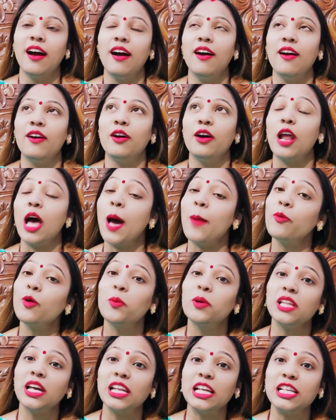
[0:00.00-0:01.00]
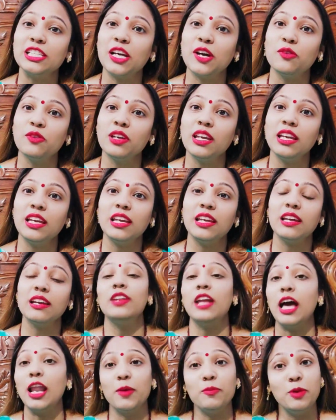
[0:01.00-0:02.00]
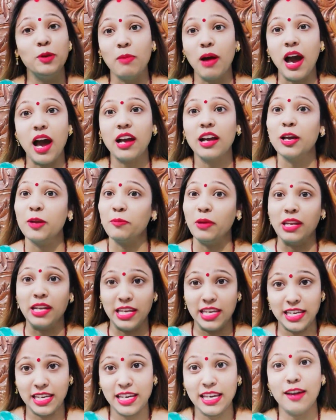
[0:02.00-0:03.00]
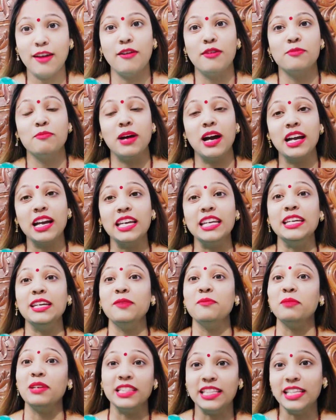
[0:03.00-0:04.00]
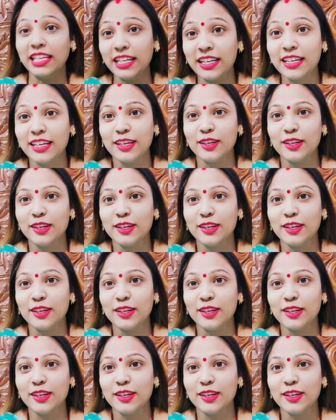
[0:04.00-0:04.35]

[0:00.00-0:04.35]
और आपको बताना चाहूंगी फिलहाल अभी माँ घर पे नहीं है और माँ गई है मंदिर